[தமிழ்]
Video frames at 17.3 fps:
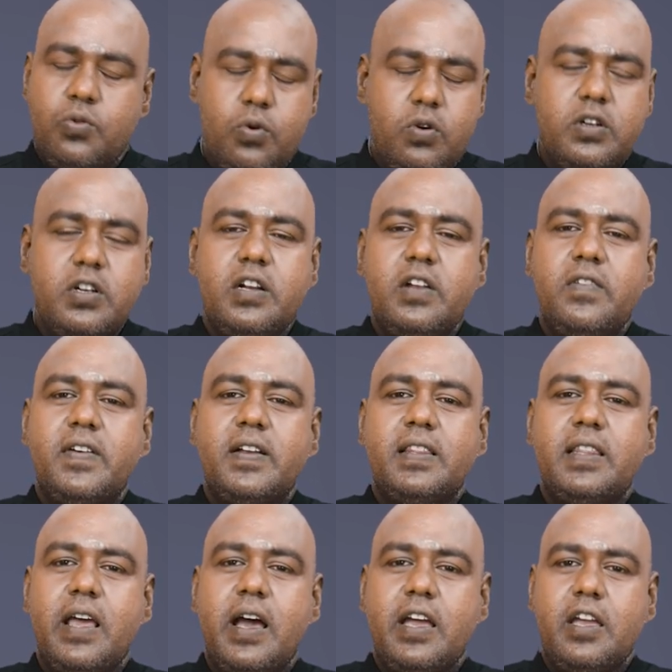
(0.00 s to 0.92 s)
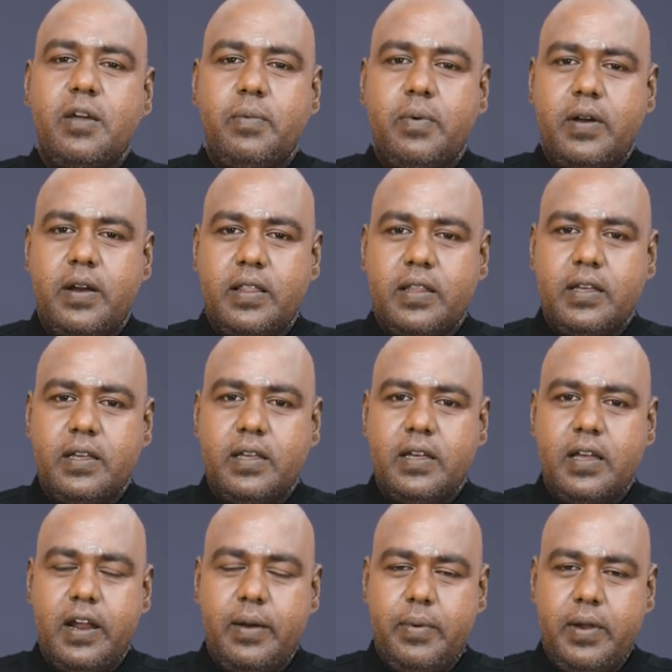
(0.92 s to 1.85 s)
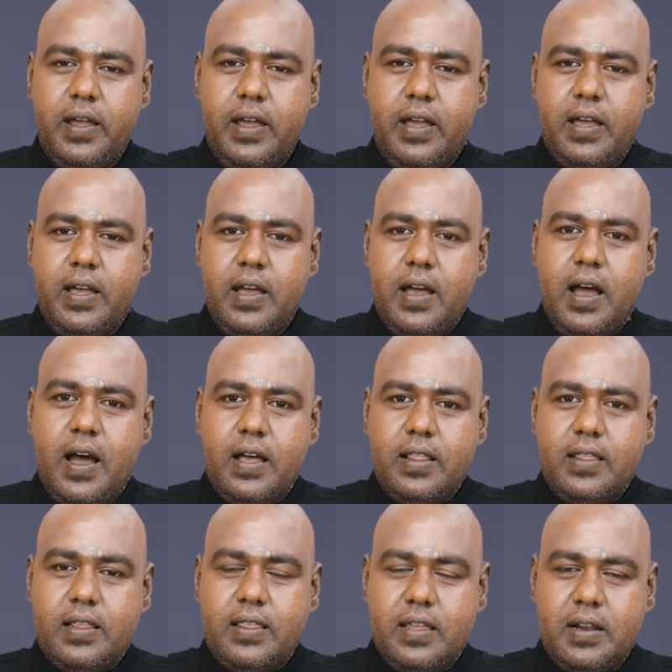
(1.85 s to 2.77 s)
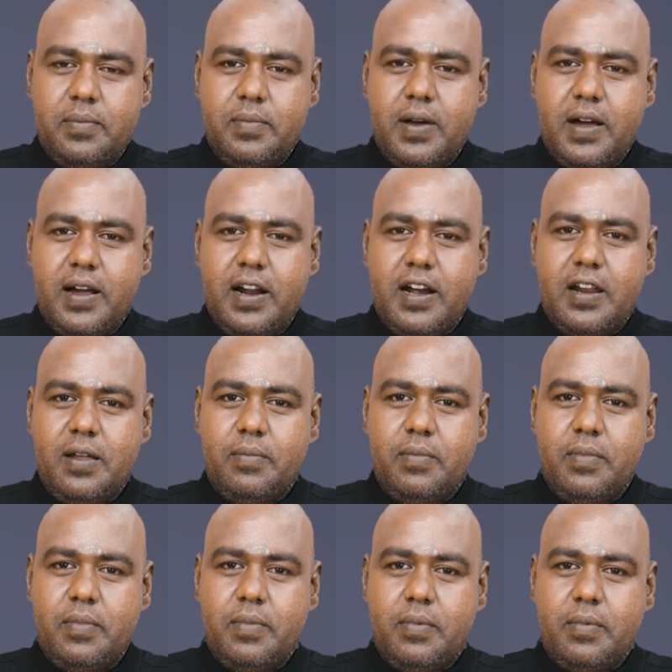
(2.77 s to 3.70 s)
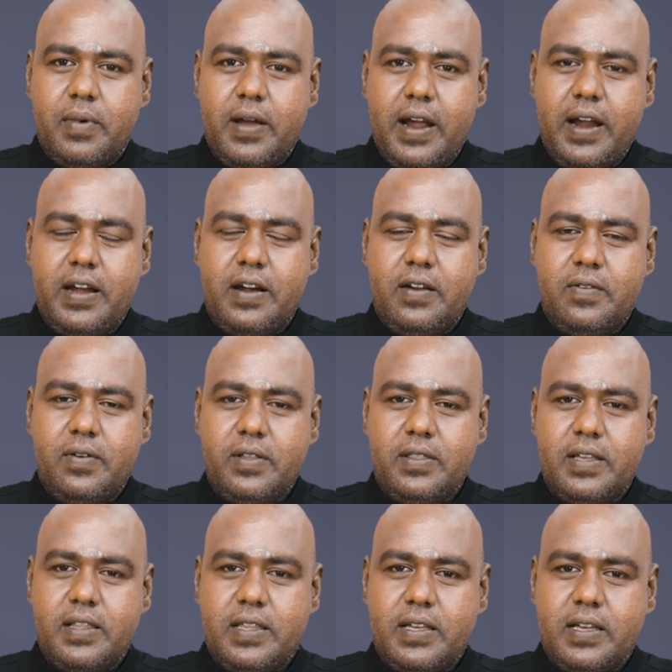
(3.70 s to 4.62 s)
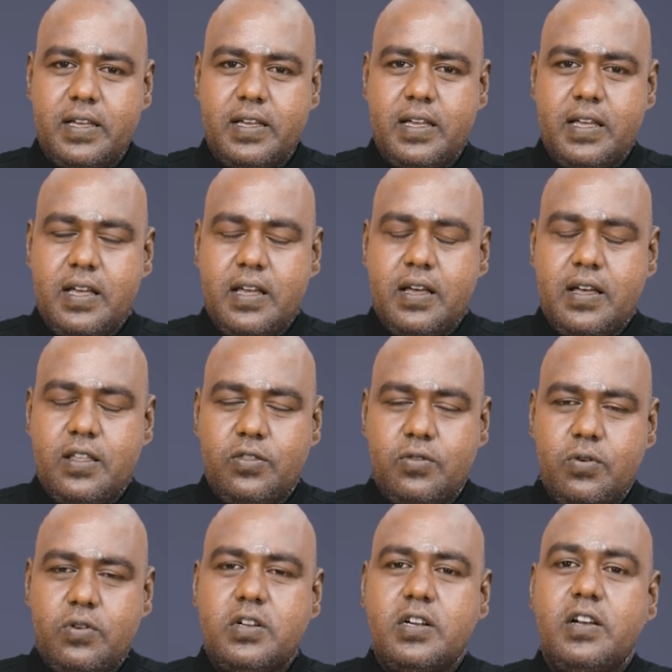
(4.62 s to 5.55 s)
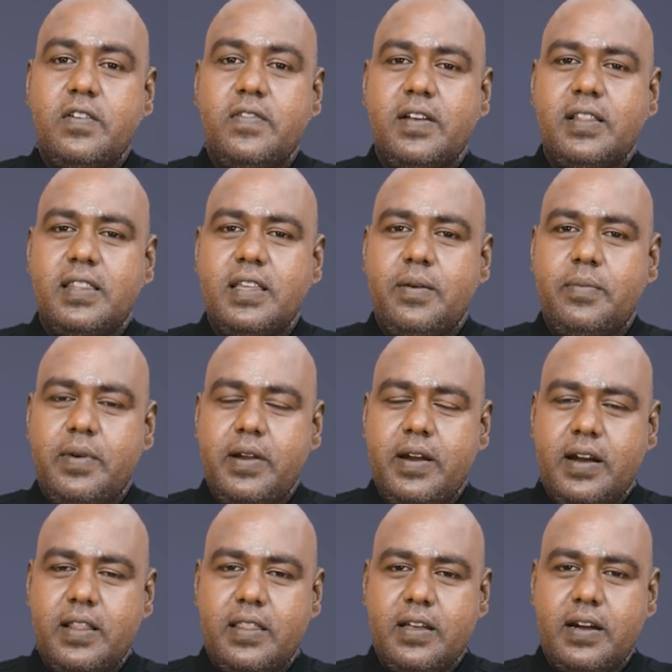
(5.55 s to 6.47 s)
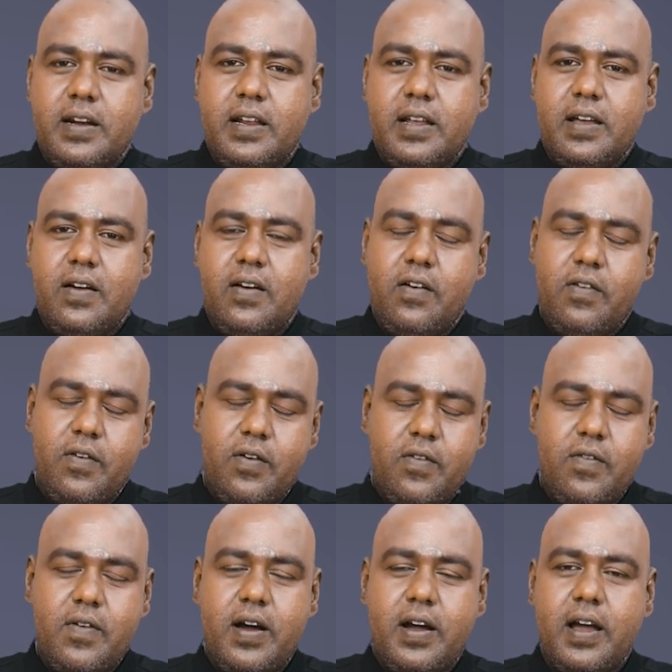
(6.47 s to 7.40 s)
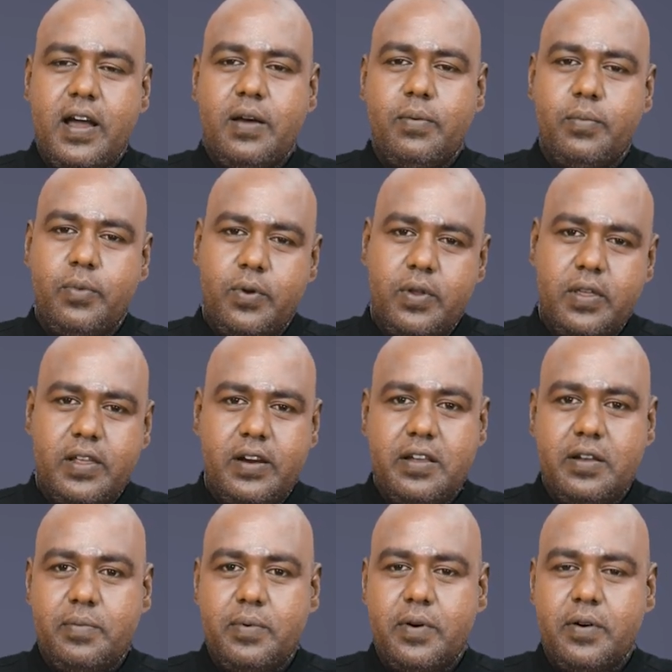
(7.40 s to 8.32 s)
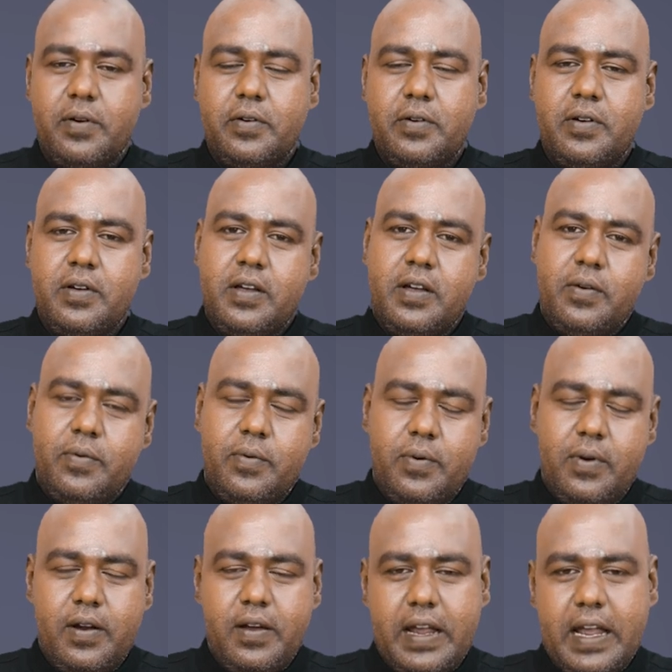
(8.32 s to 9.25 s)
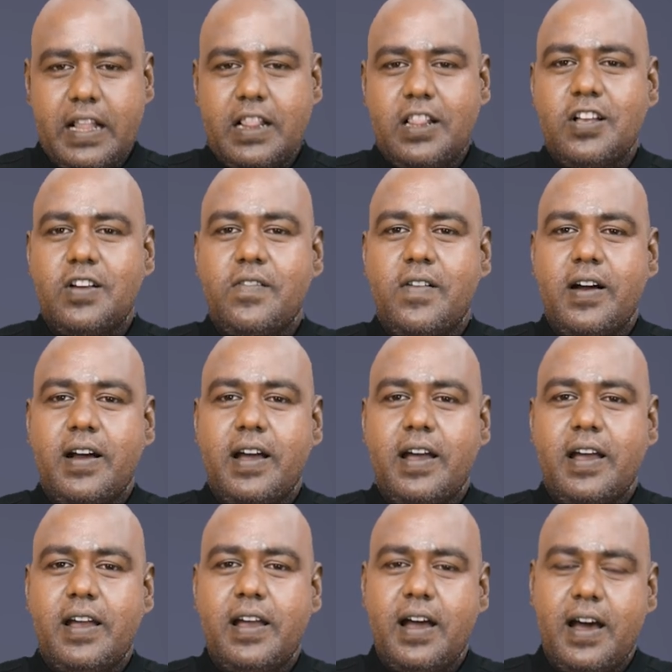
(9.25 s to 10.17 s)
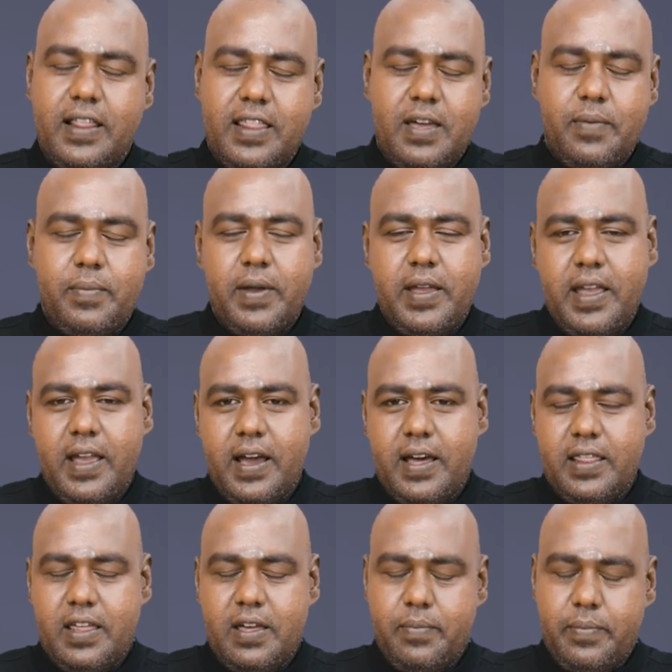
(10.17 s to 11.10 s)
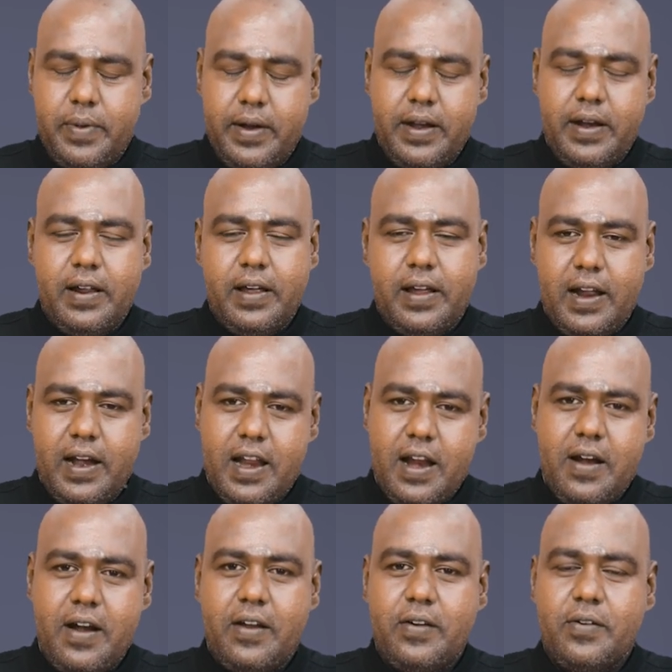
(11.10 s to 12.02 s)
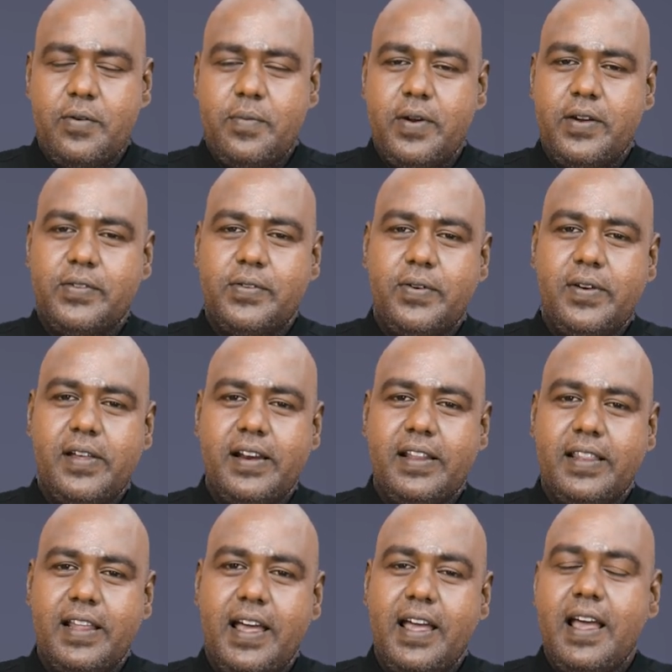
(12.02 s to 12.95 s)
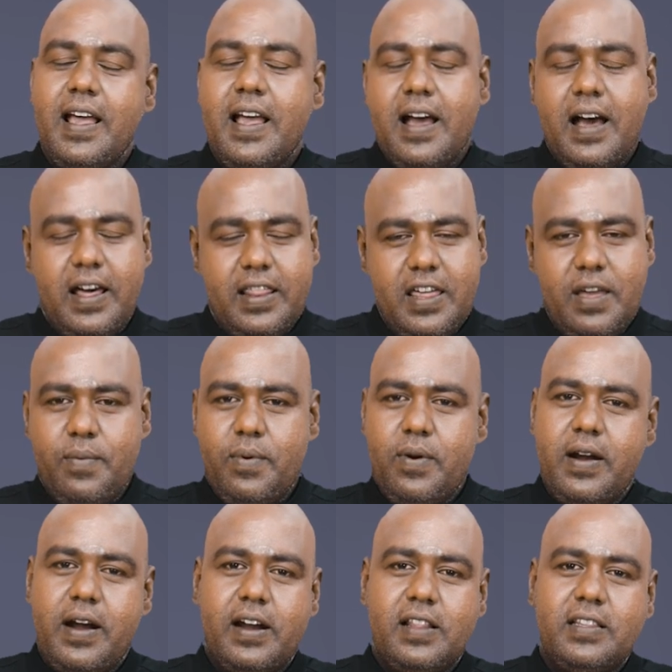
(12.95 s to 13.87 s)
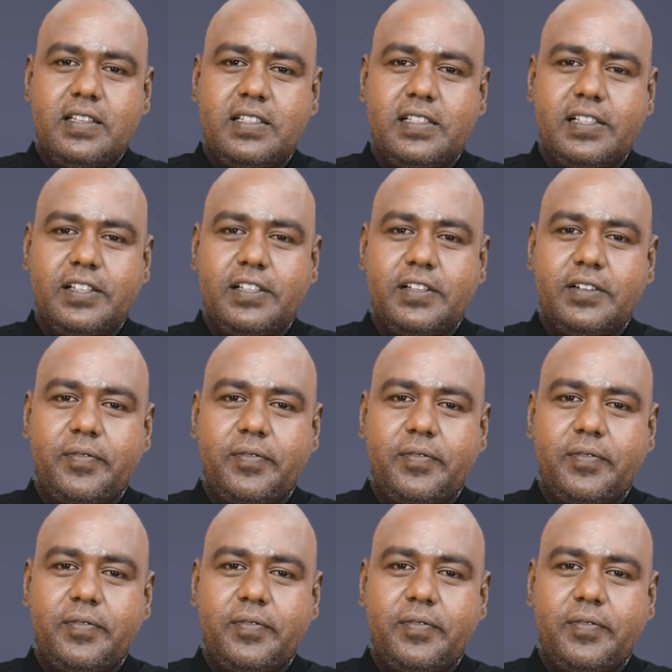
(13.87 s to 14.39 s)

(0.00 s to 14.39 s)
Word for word: தோஷ நிவர்த்தி ஆகிவிட்டது எப்படி அந்த திருமாங்கல்யம் கயண்டு விழுந்தது தோஷ நிவர்த்தி அப்படின்னு எடுத்துக்கிட்டு அவங்க வருவாங்க புரிதல் ஏற்படும் உங்களை கேட்டுக்குவாங்க அதே பையன் அதே பெண் கல்யாணம் நடக்கும் அப்படின்னு சொல்லியிருந்தேன் அதே போல் நடந்துச்சு